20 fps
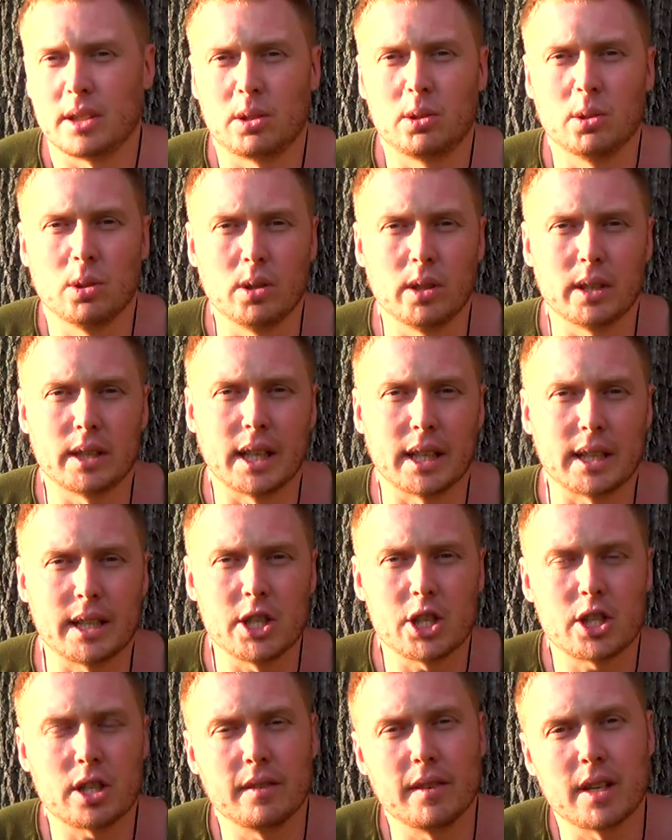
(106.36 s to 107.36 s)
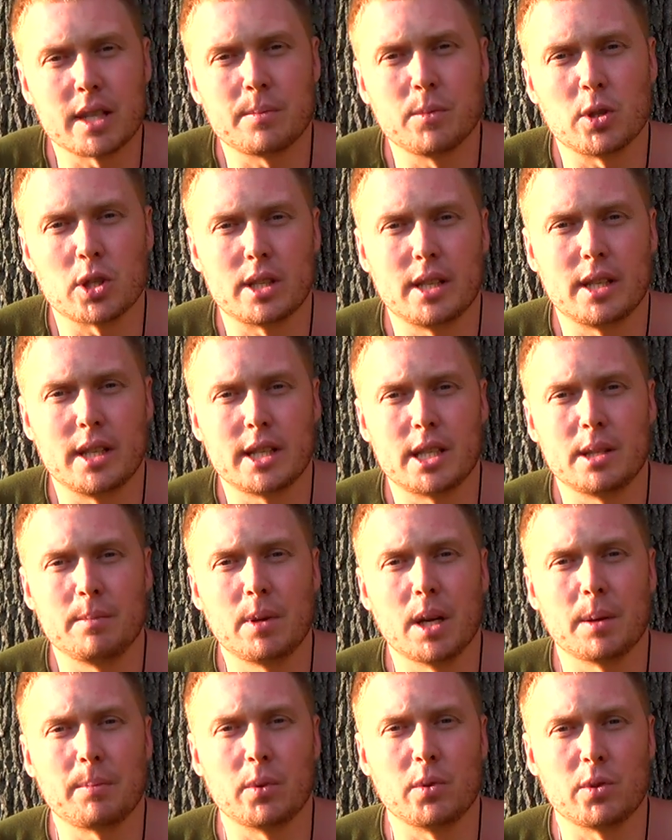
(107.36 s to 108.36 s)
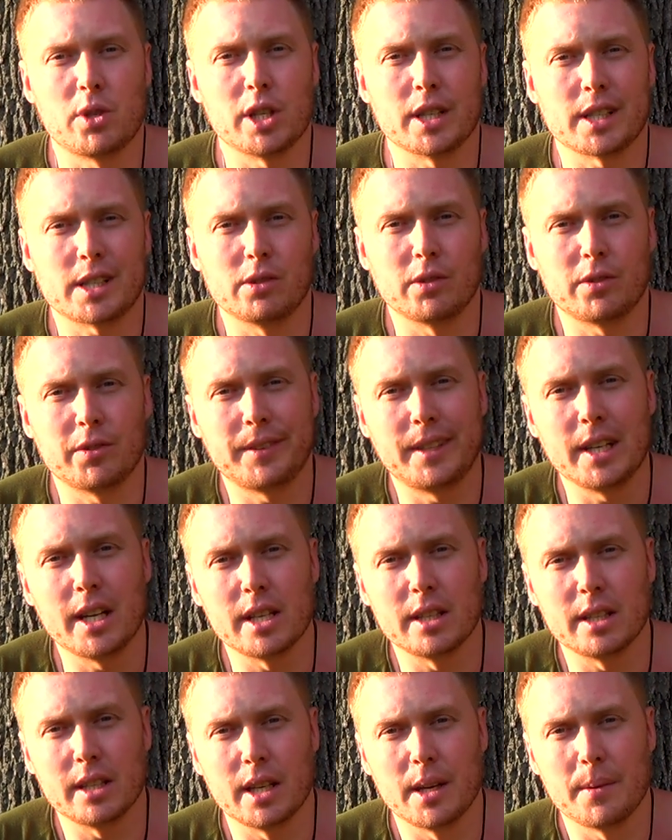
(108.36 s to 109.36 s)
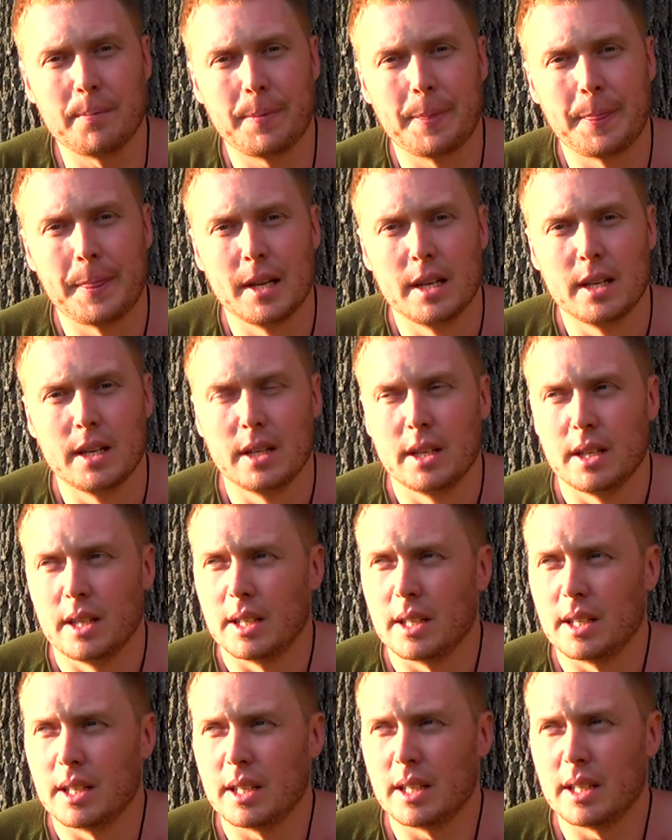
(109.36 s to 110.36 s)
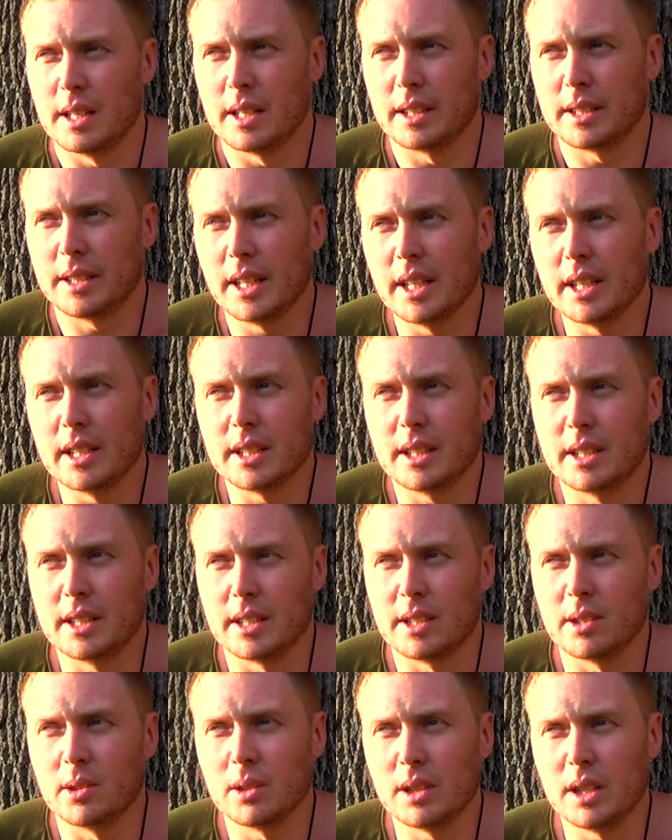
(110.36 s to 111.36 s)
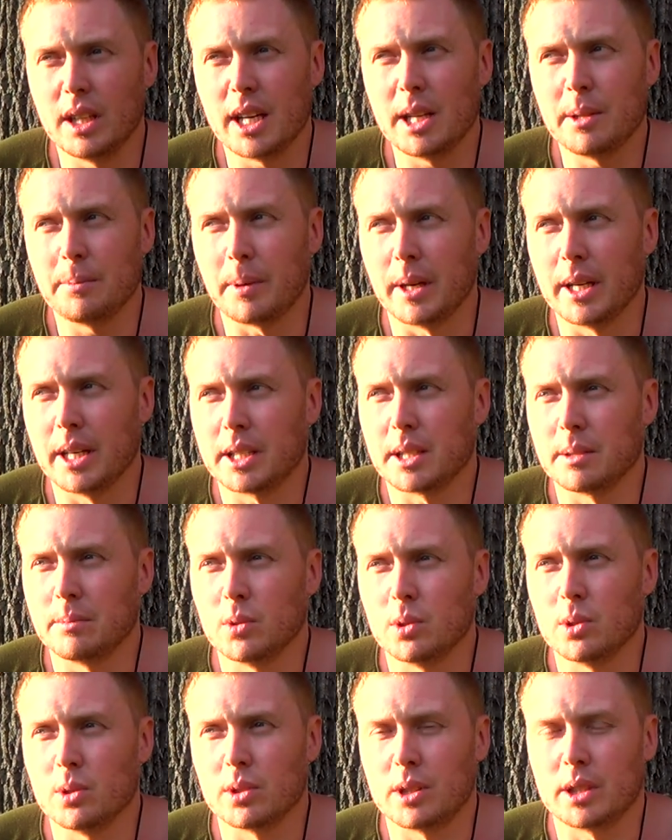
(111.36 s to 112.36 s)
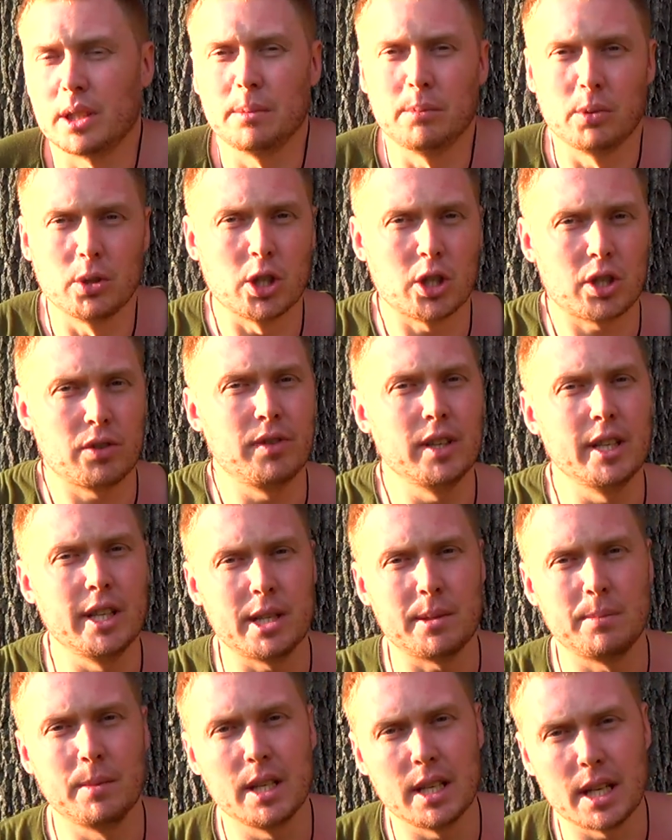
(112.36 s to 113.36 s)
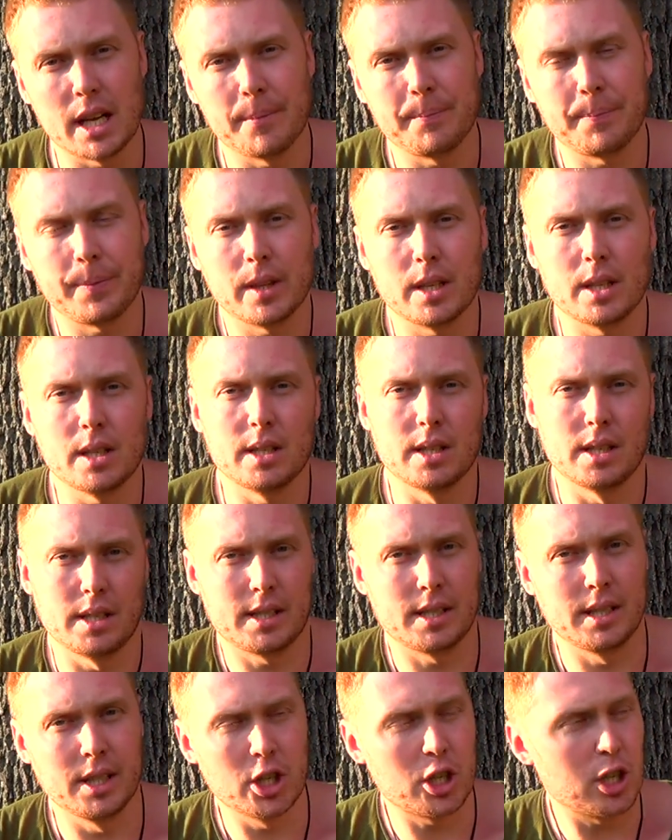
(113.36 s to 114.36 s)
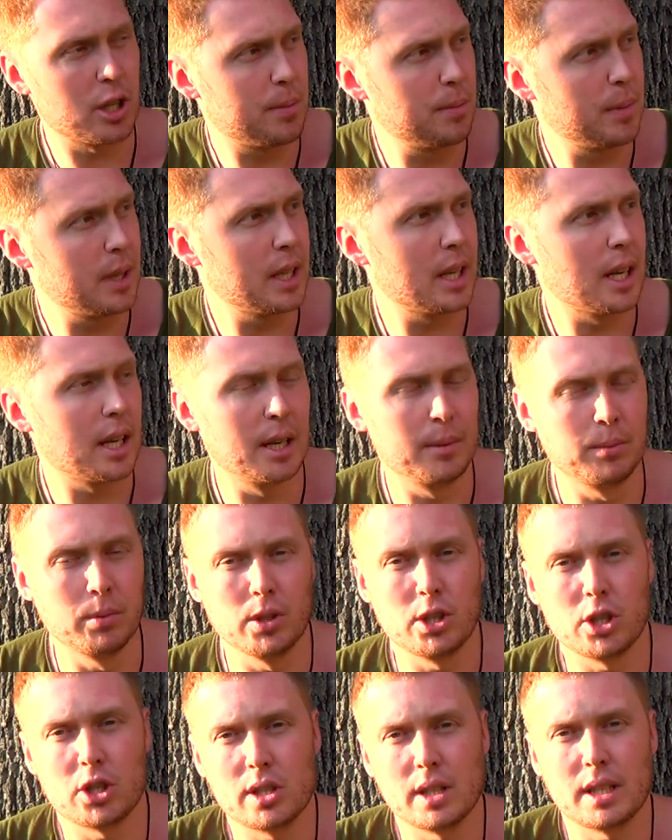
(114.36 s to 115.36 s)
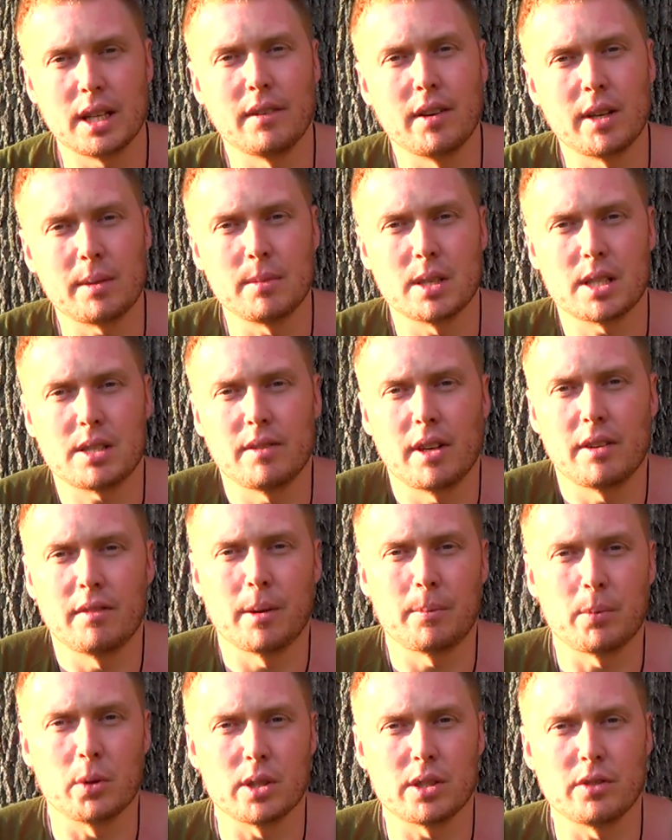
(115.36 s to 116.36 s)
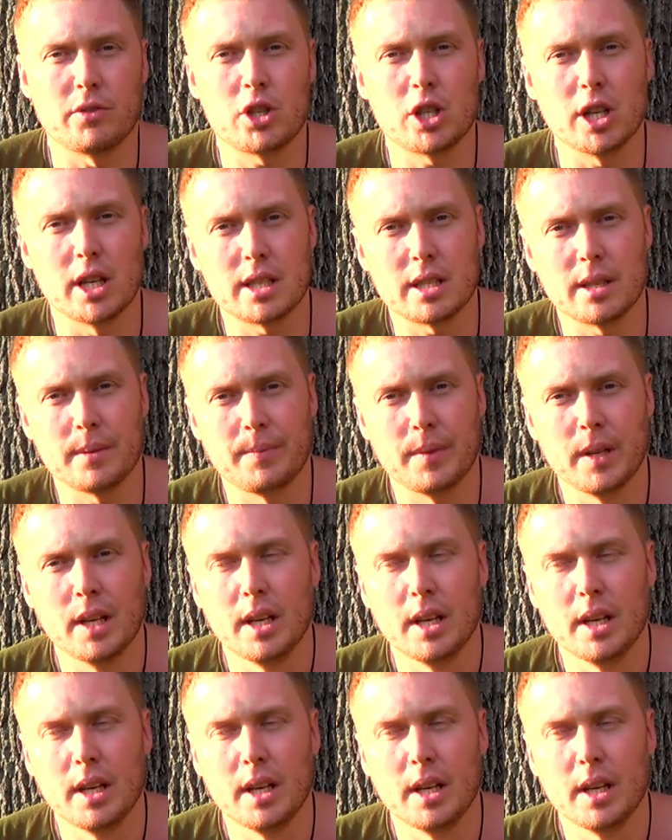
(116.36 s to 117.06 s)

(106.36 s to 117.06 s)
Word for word: то это отличная возможность для тебя поучаствовать в тренинге. Тренинг онлайн, поэтому ты будешь видеть меня, слышать меня и будешь задавать мне свои вопросы в чате.